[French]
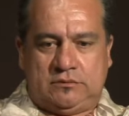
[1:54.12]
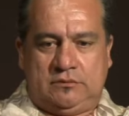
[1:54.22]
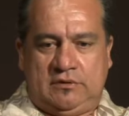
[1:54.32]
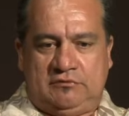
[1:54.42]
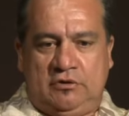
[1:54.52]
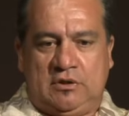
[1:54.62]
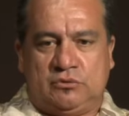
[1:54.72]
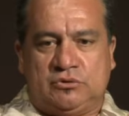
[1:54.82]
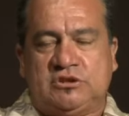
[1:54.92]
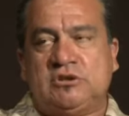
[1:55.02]
il va falloir
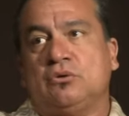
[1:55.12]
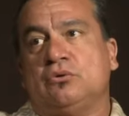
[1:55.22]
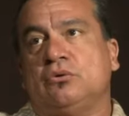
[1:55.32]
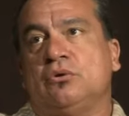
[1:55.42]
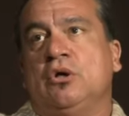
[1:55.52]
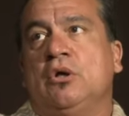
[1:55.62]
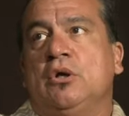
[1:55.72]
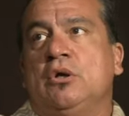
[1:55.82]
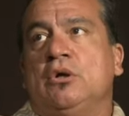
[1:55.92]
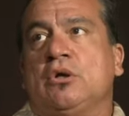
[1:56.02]
aussi que,
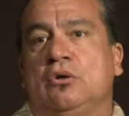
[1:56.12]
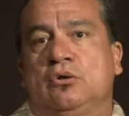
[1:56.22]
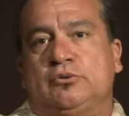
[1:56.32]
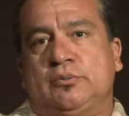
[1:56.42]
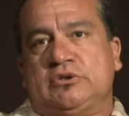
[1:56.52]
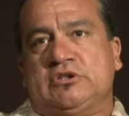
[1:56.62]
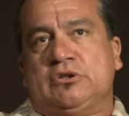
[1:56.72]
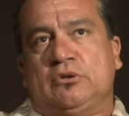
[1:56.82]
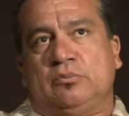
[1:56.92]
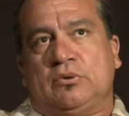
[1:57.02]
l'on se
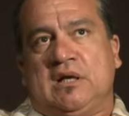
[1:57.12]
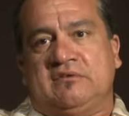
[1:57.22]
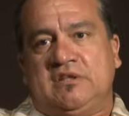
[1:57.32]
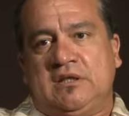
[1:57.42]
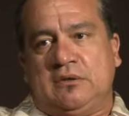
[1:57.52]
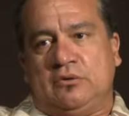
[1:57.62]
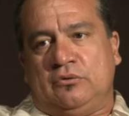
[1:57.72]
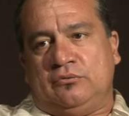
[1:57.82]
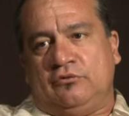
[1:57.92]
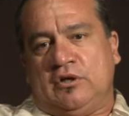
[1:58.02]
positionne pour l'avenir,
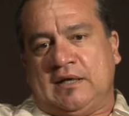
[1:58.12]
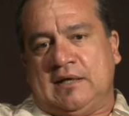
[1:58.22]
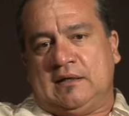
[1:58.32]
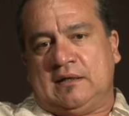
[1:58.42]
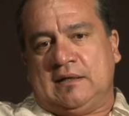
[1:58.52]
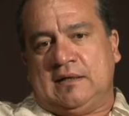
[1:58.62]
voir quel,